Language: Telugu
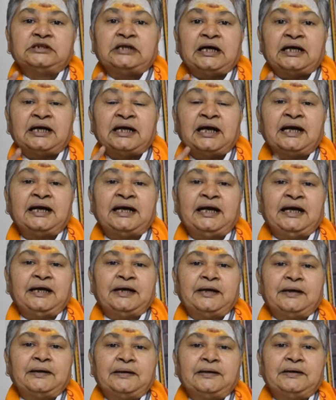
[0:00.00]
అలాగే
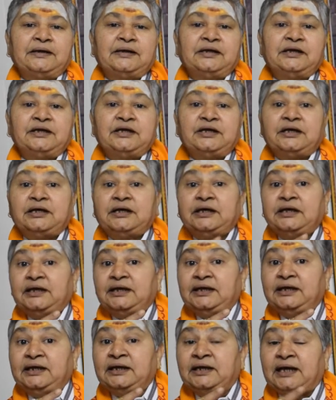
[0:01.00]

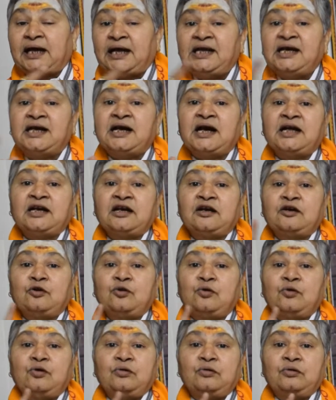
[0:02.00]
ఈ
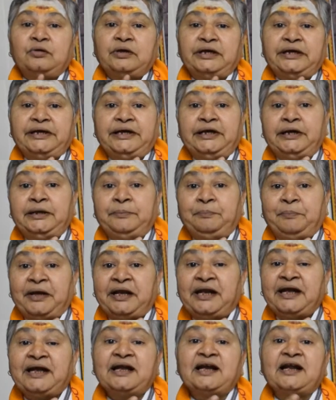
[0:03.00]
కలికాలంలో ఈ
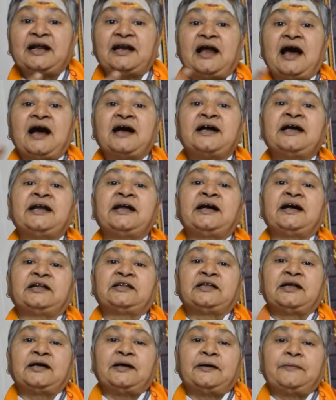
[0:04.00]
పెరిగిన
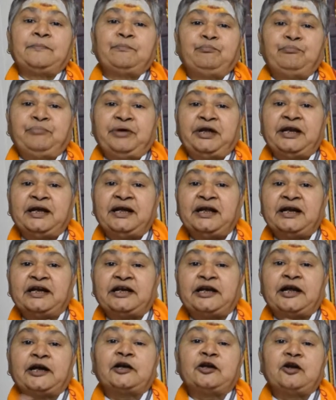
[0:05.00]
నాగరికత పెరిగిన
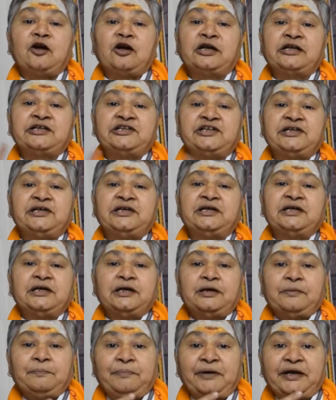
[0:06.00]
టెక్నాలజీ
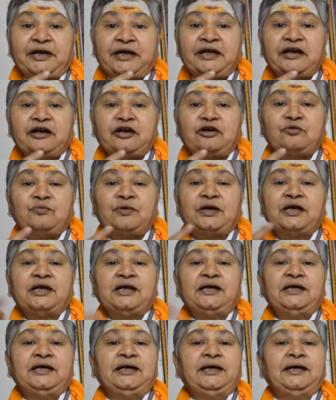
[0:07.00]
పెరిగినటువంటి
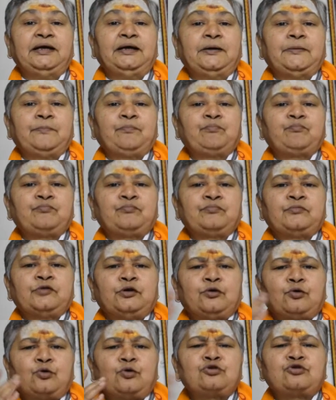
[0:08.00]
ఈ
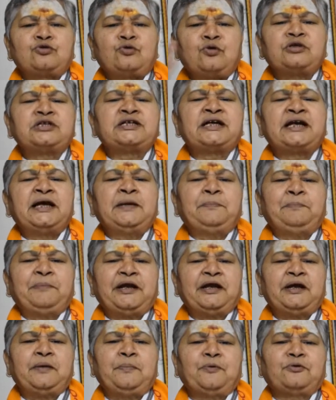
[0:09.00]
రోజు రోజుకి
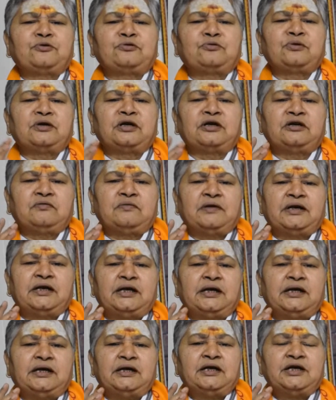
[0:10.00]

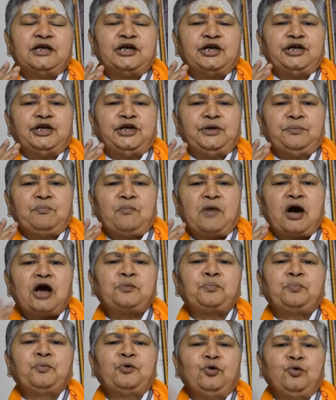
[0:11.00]
పెరిగిపోతున్నటువంటి ఈ
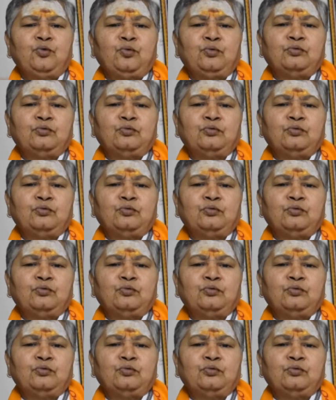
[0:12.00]
మార్పులు